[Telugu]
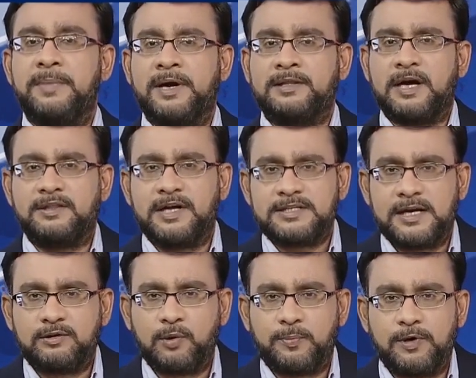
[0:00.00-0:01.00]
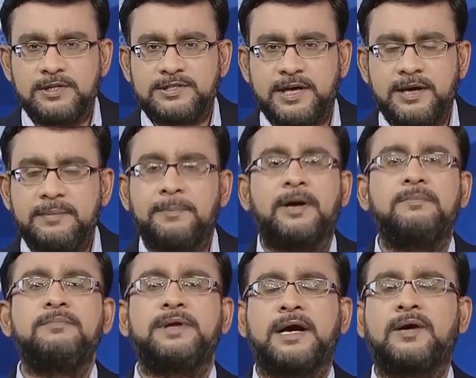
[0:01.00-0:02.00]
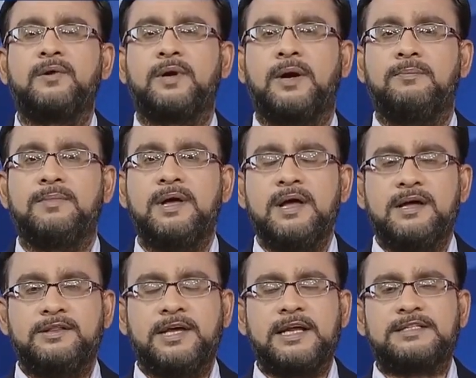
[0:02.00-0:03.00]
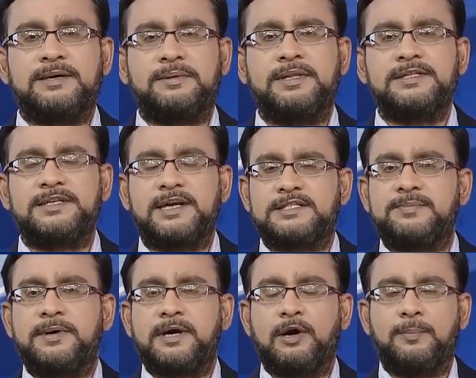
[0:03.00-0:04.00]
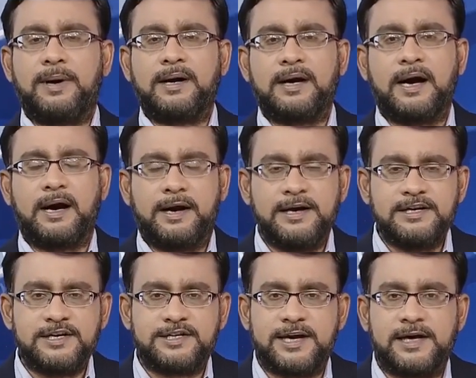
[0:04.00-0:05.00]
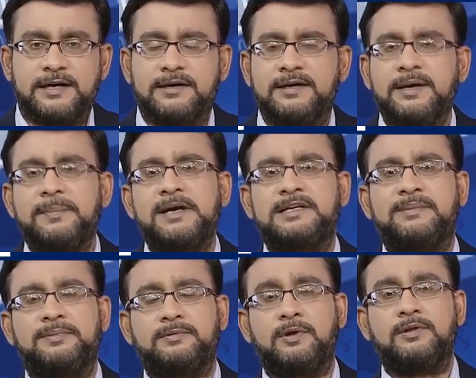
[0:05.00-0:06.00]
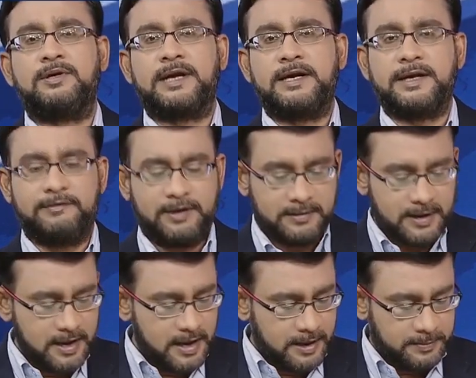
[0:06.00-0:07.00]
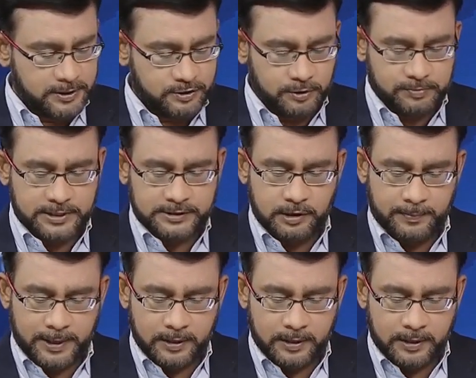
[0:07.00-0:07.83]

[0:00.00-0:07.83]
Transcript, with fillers: మిగతా దేశాలతో పోలిస్తే మనం ఎక్కడున్నాం దీనికి సంబంధించి రచ్చబండలో భాగంగా ఇన్ డీటెయిల్డ్ డిబేట్ చేపడుతోంది టెన్ టీవీ ప్రస్తుతం చర్చలో